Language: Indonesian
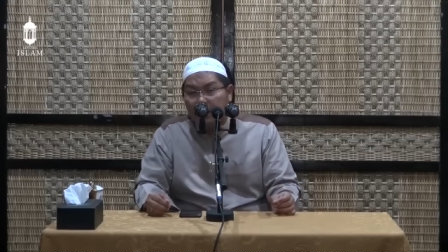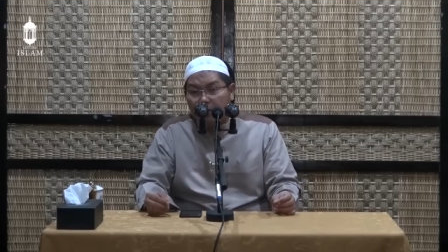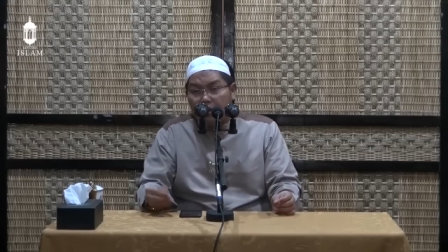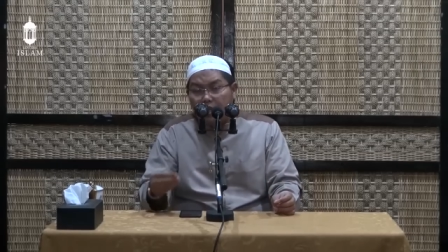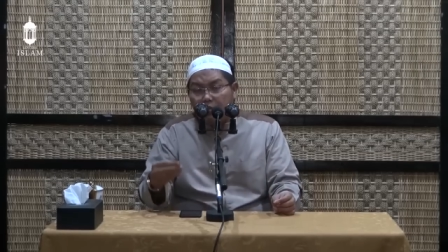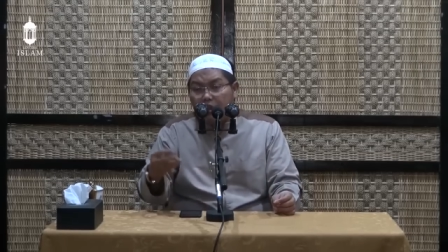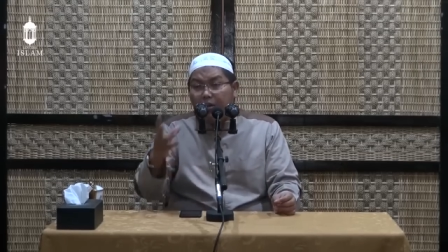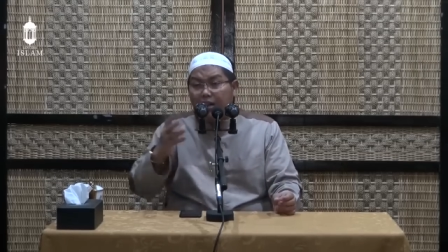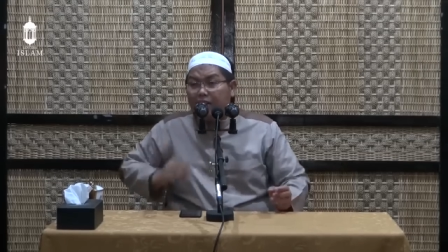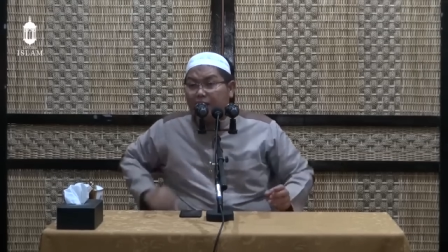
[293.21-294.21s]
kalau kita
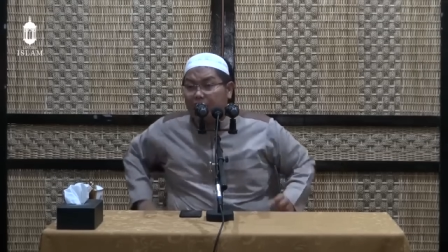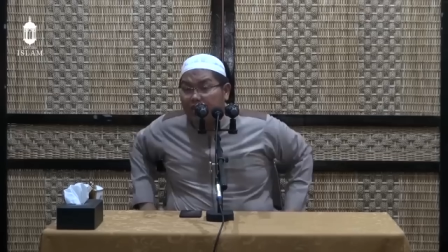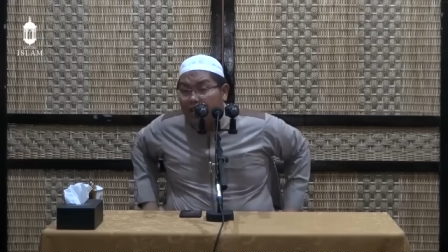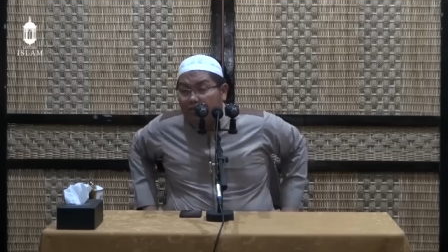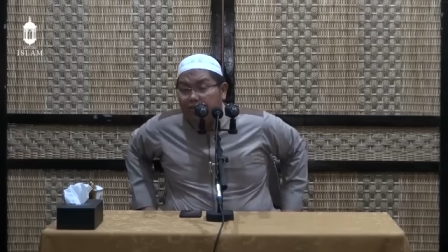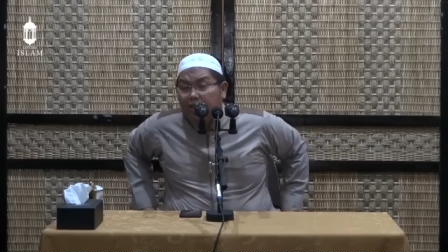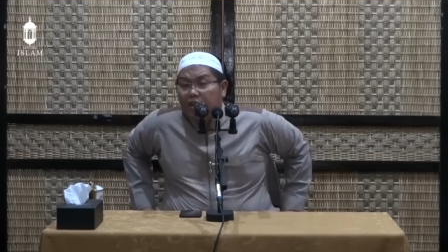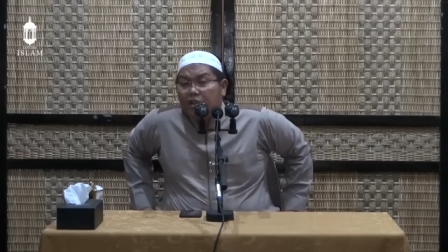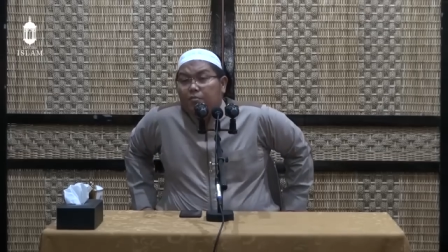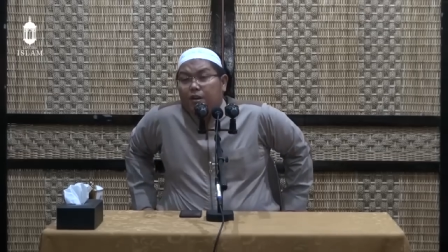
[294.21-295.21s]
bagaimana asar salaf,
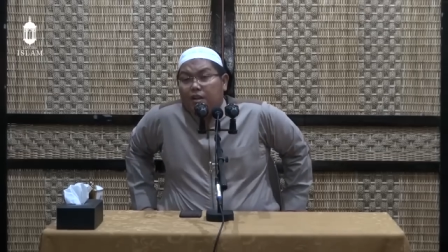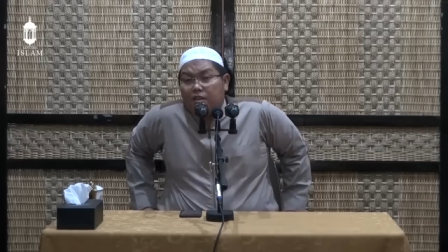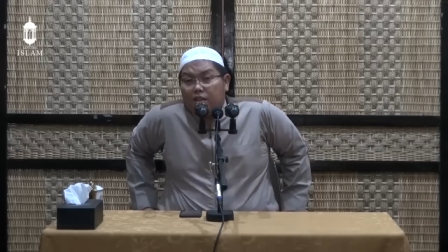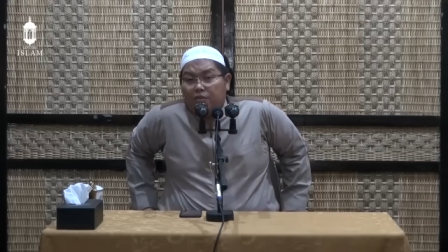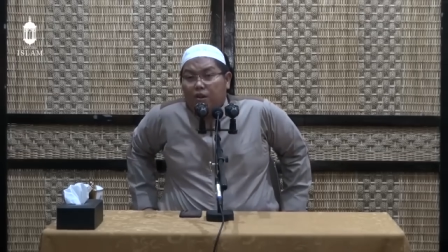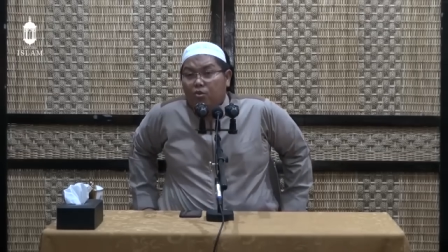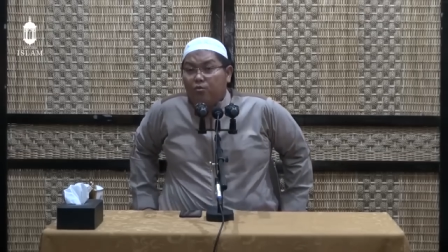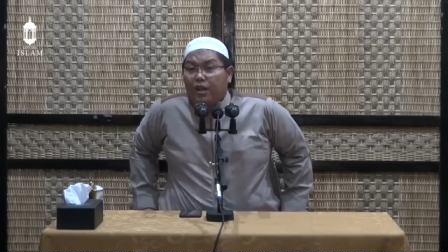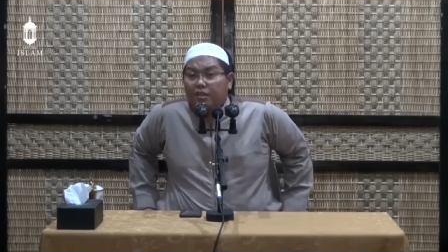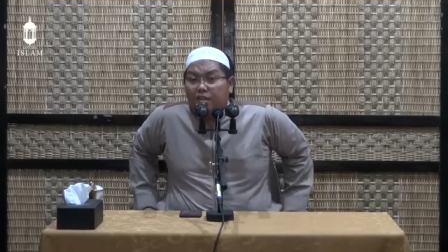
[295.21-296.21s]
para salaf dahulu
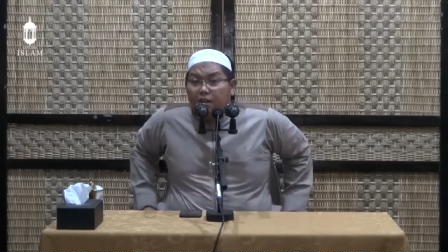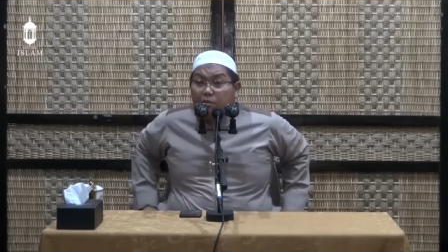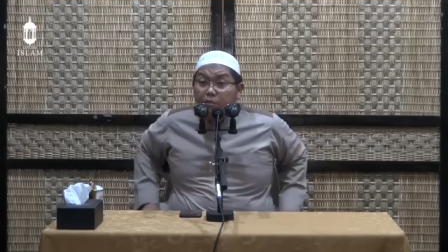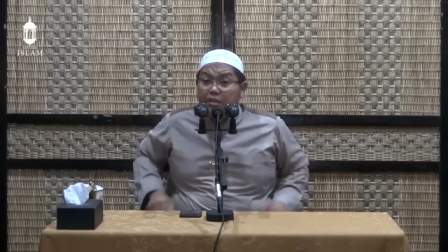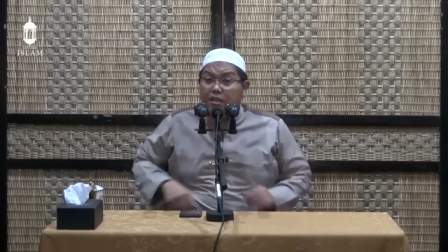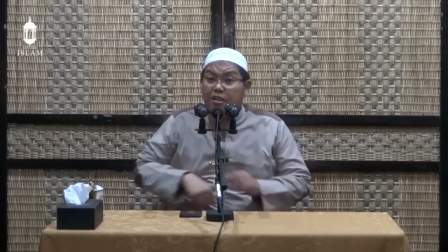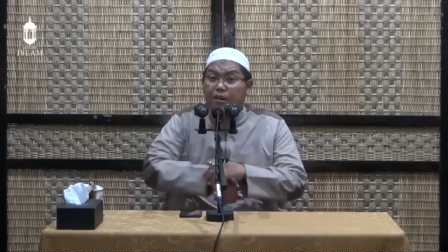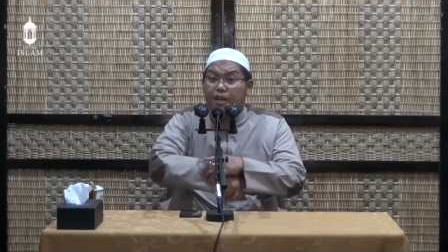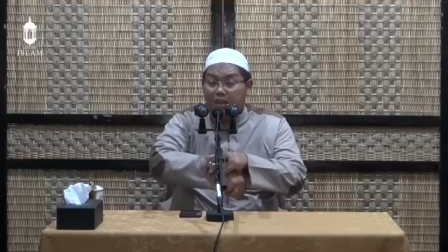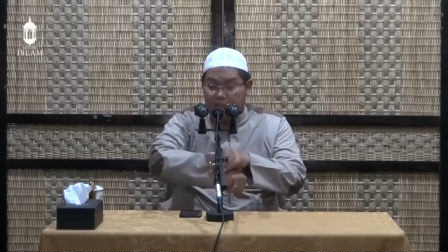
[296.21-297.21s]
mereka sangat berbakti
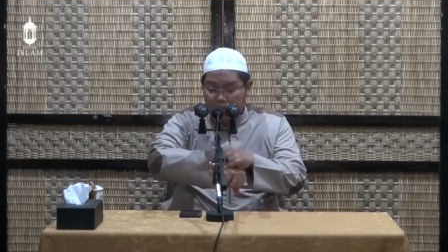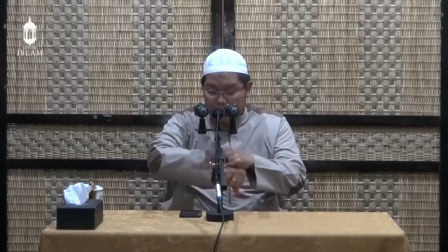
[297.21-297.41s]
kepada